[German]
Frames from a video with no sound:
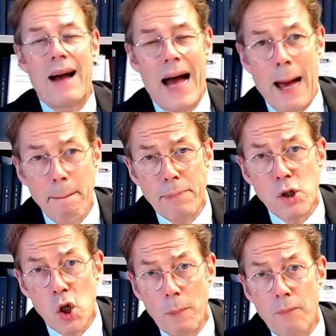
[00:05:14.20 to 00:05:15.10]

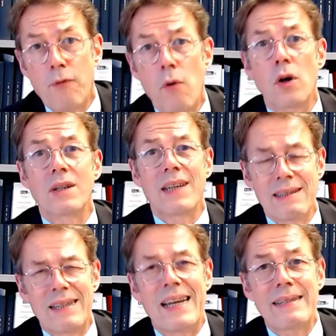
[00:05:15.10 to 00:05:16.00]
Abschöpfung
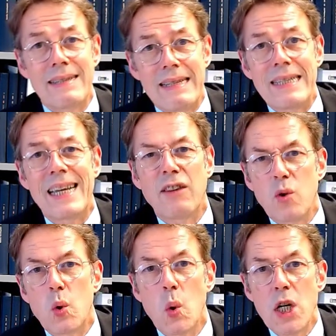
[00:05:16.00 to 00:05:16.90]
des letztlich ja
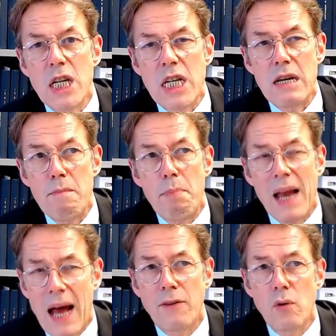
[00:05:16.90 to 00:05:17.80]
durch die
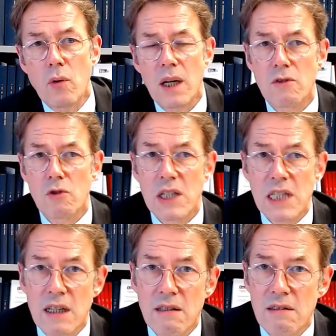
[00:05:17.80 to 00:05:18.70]
Planung
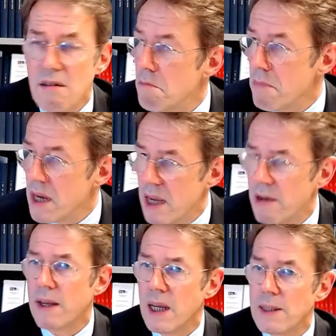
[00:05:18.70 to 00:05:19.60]
resultierenden
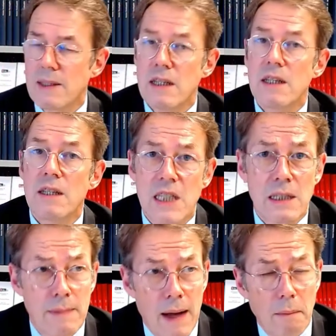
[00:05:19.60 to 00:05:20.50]
Mehrwerts ist
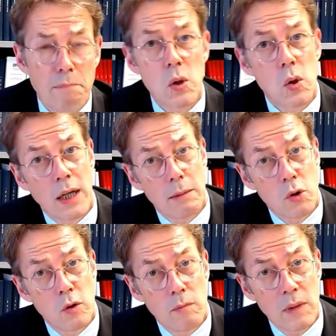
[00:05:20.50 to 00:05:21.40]
zwar bis zu einer
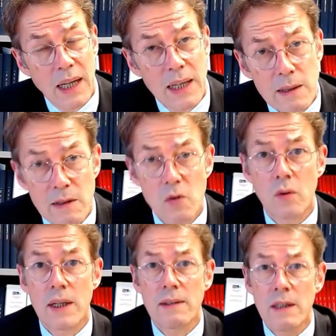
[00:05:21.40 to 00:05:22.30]
bestimmten Grenze
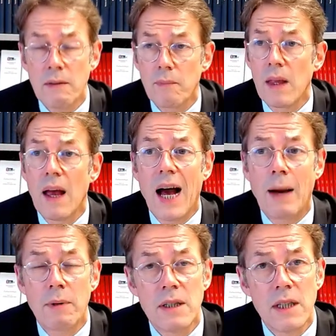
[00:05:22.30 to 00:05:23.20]
zulässig,
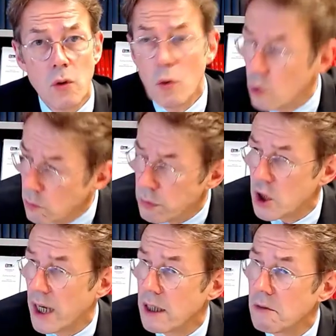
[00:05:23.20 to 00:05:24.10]
aber nicht
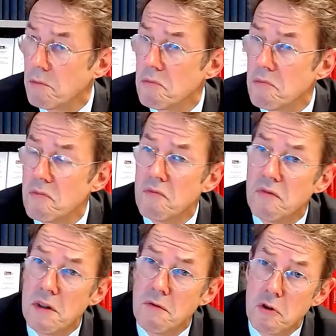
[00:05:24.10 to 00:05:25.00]
unbeschränkt.
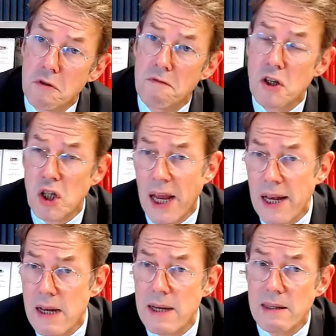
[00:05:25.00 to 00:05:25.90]
Wir würden
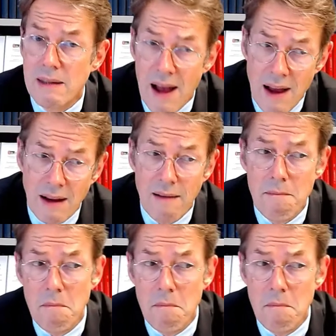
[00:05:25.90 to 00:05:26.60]
wahrscheinlich sagen,